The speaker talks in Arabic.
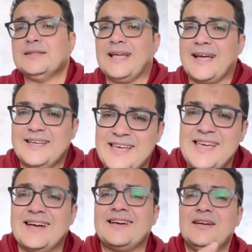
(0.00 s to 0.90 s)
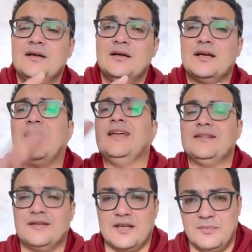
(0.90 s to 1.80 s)
تغيير
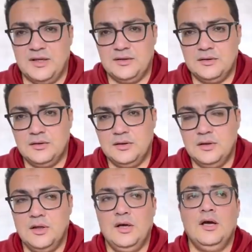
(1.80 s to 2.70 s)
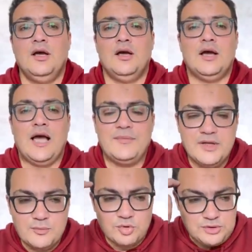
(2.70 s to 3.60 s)
جلد كمان
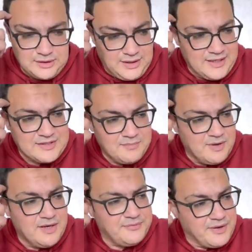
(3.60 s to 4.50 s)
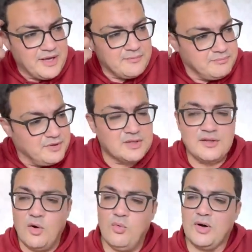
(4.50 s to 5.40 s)
أمير مرتضى حسب ما أنا فاهم
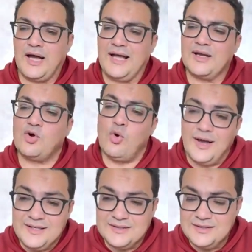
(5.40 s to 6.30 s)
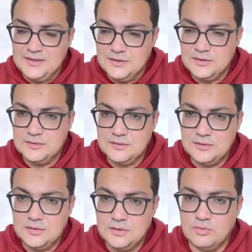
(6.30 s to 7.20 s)
بيدور على كواليتي
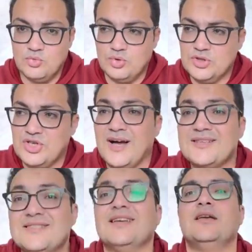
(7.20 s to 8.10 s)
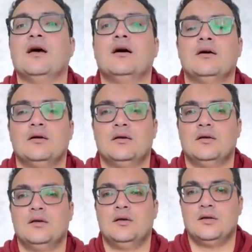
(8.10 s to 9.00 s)
وشخصية
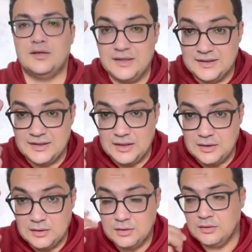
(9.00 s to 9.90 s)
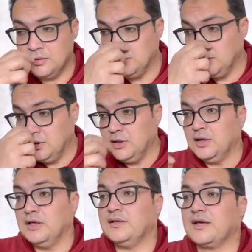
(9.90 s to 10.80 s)
الاتنين
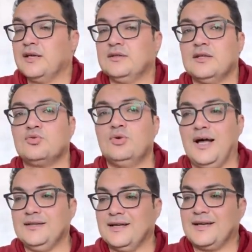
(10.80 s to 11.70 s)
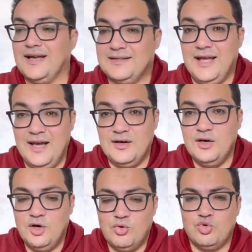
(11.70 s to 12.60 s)
إنك أنت تكون عندك أداء
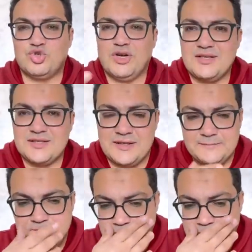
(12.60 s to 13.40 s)
وشخصية